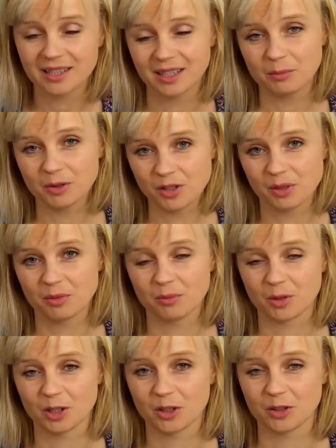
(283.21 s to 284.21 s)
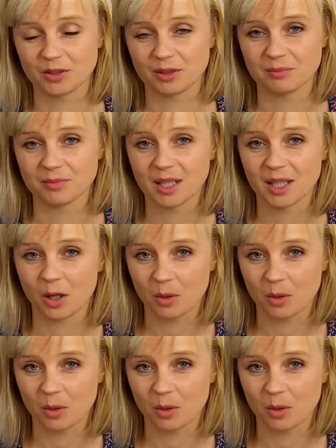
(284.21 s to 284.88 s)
i będziemy mogli o tym